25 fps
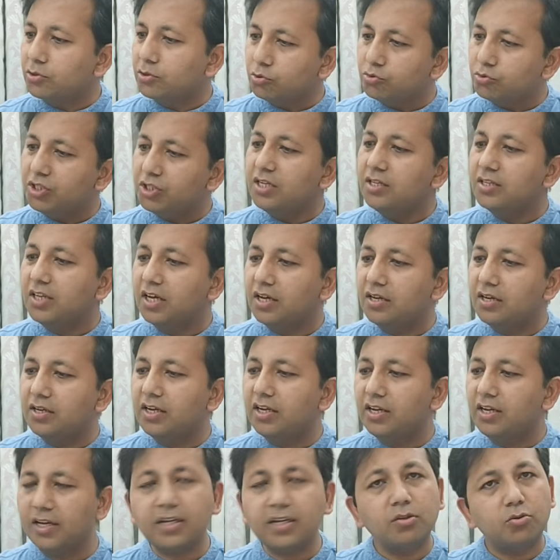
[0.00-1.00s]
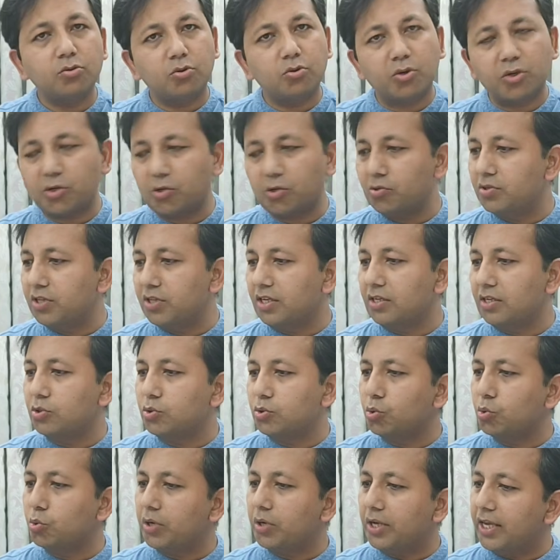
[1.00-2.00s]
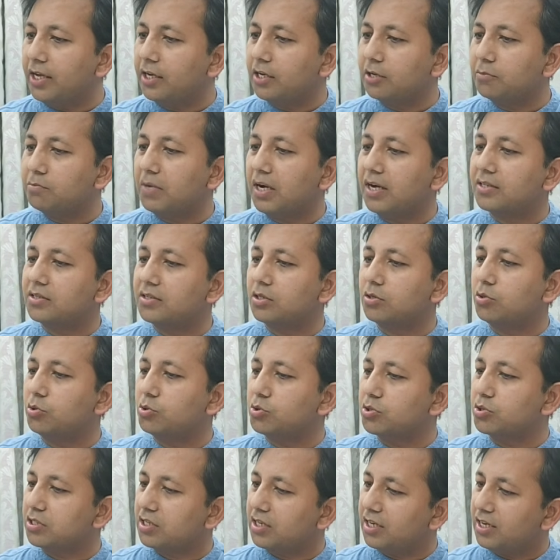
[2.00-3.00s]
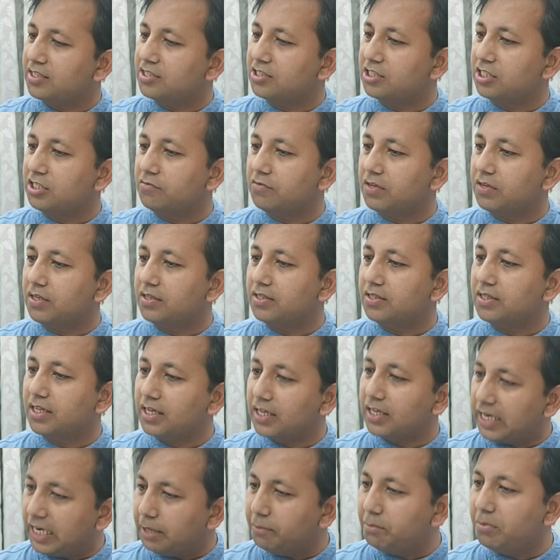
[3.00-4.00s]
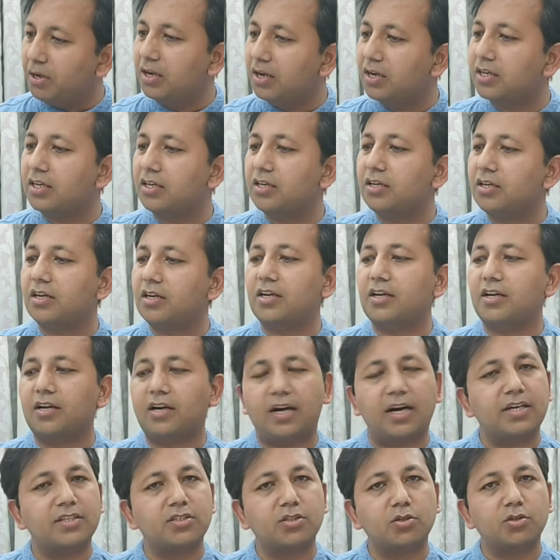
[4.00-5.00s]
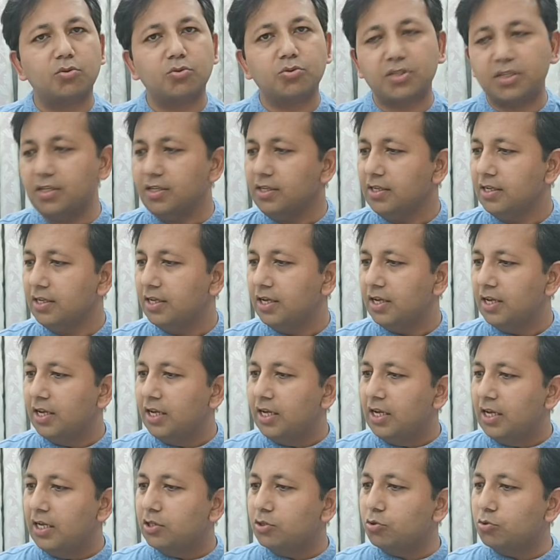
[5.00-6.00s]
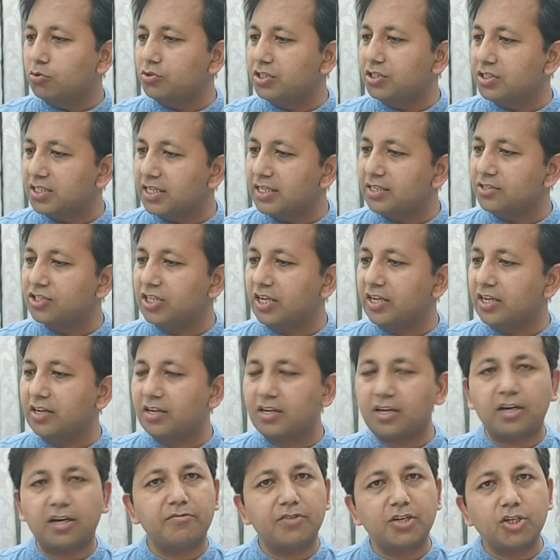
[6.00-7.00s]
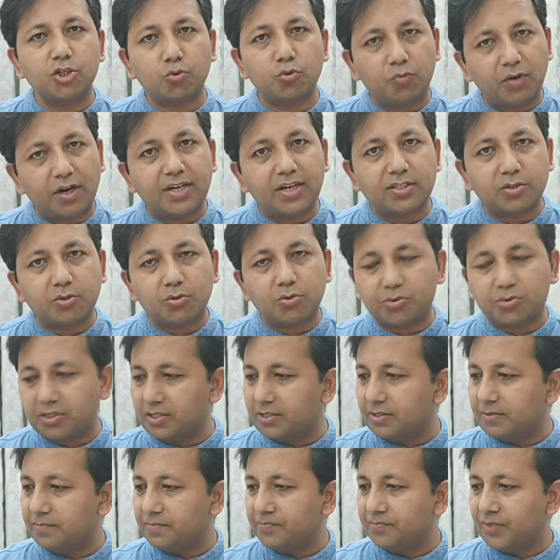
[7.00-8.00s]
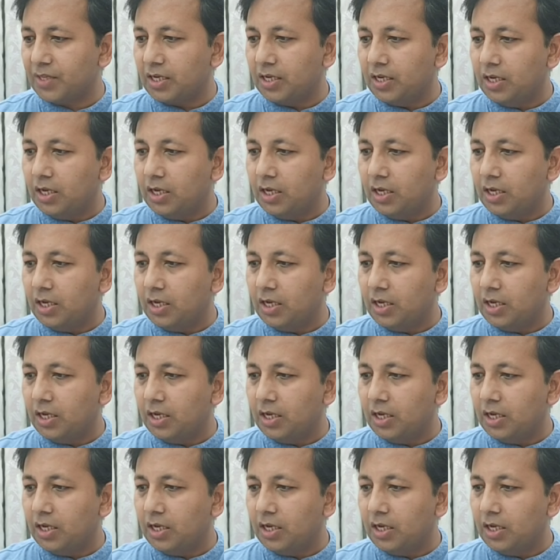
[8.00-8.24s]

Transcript: पा तुझे धन्य है दुर्योधन तू एकमात्र उसका जीवन तेरे बल की है आस उसे तुझसे जय का विश्वास उसे